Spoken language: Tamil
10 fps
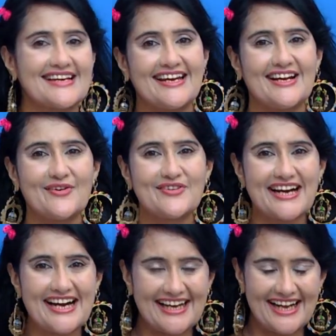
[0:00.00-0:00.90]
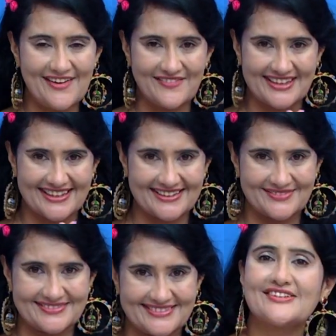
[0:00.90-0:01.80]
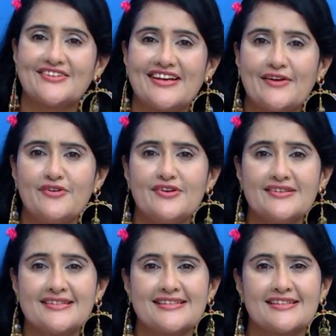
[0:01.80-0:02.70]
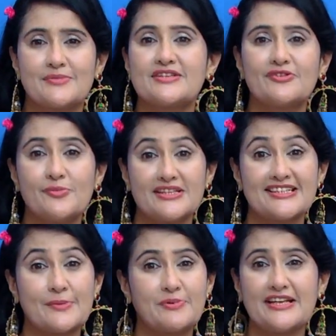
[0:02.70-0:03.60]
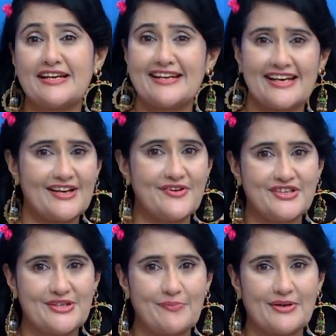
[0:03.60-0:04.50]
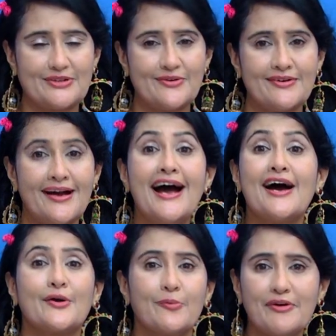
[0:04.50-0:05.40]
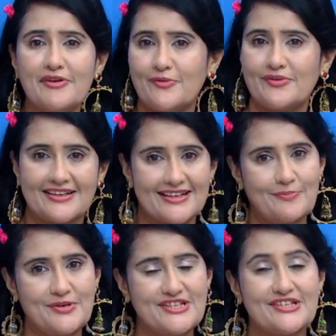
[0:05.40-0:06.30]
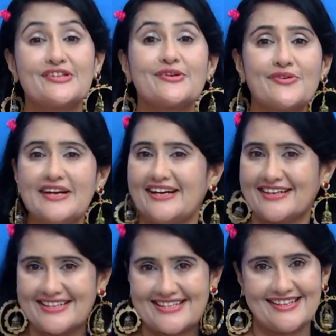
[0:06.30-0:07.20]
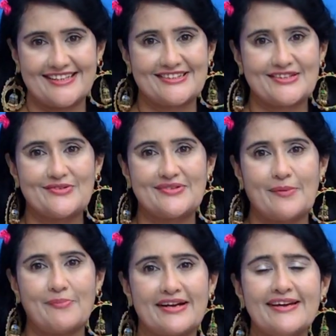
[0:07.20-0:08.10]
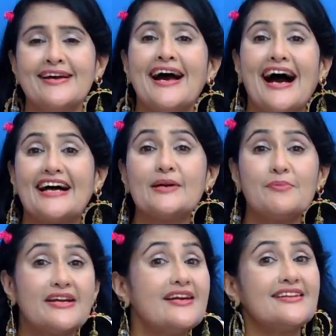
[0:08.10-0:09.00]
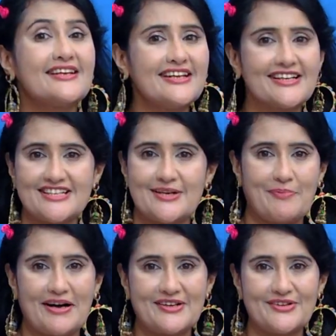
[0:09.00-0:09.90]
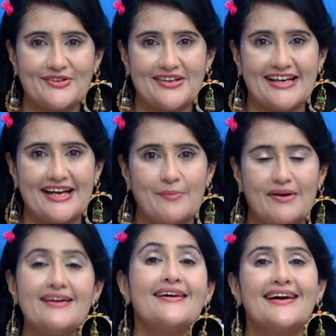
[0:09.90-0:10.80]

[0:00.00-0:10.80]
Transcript: சைனிங் அவுட் நன்றி வணக்கம் ஸோ என்ன வியூவர்ஸ் நம்ம சிவகுமார் சாரை பற்றி நிறையா விஷயம் பார்த்தோம் ரொம்பவே உங்களுக்கு எல்லாம் பிடிச்சிருந்துருக்கும் இன்ட்ரெஸ்டிங்காக இருந்திருக்கும் நம்புகிறேன் அதே மாதிரி இந்த நிகழ்ச்சியை பார்க்குறதோடு இல்லாமல்